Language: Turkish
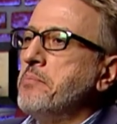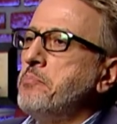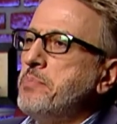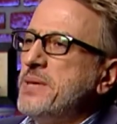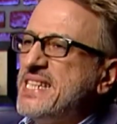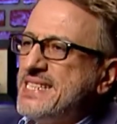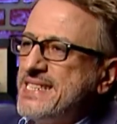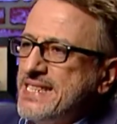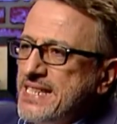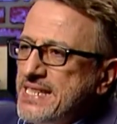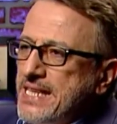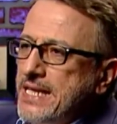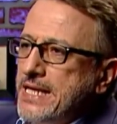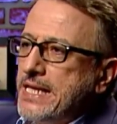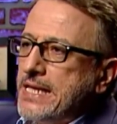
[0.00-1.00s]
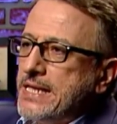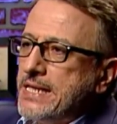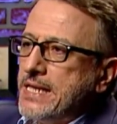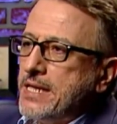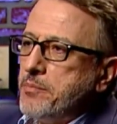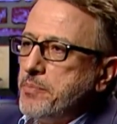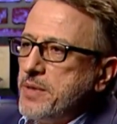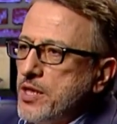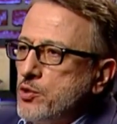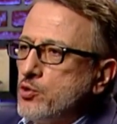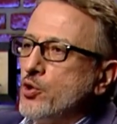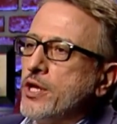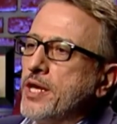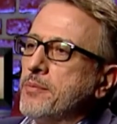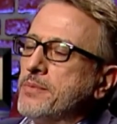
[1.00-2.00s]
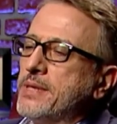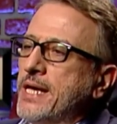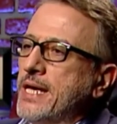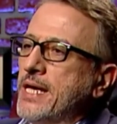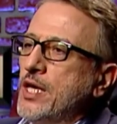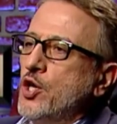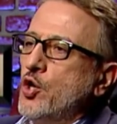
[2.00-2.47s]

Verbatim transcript: bitti denildiği bir dönemde